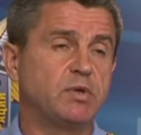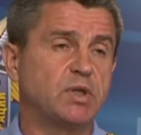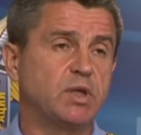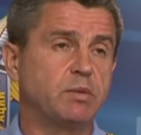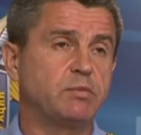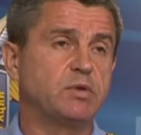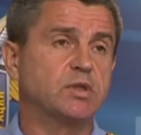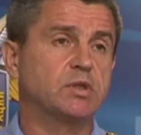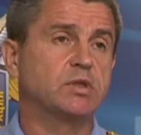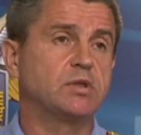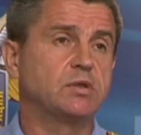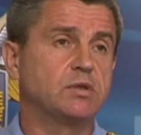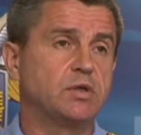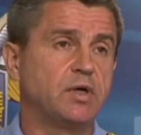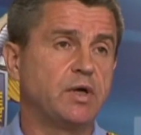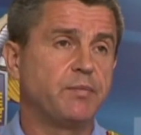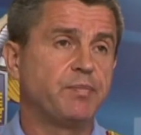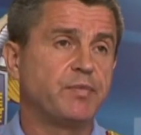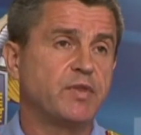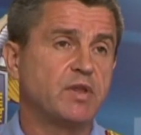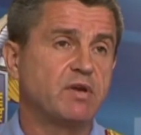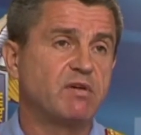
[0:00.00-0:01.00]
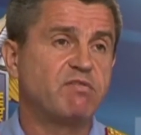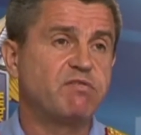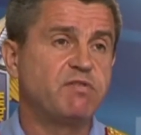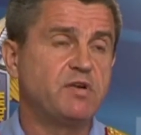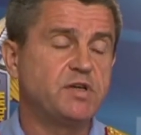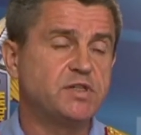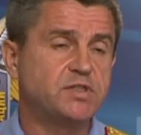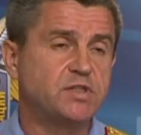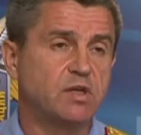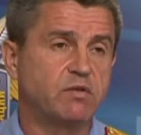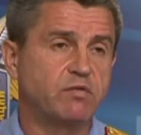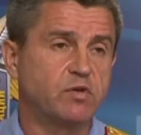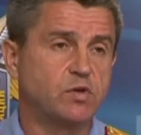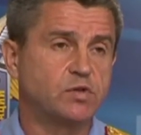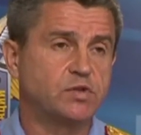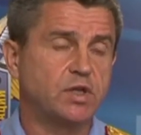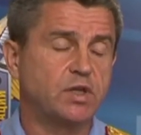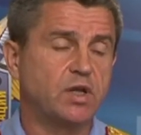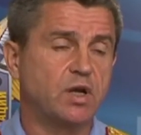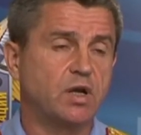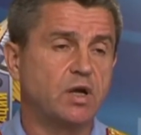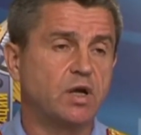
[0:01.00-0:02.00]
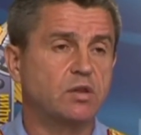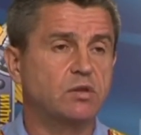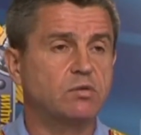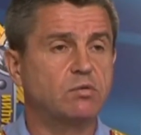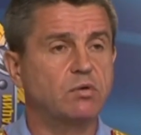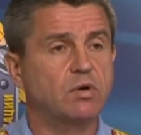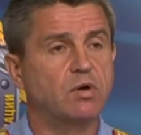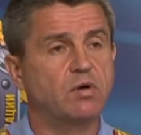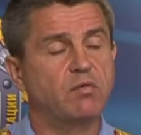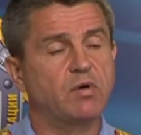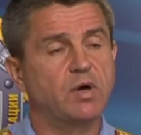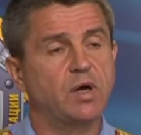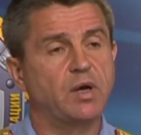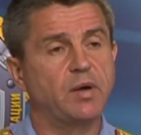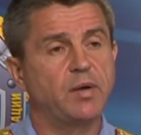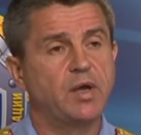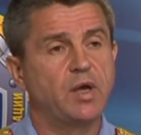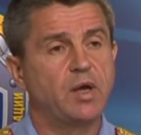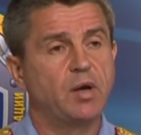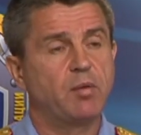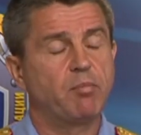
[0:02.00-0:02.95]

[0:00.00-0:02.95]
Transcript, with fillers: минометный выстрел, в результате которого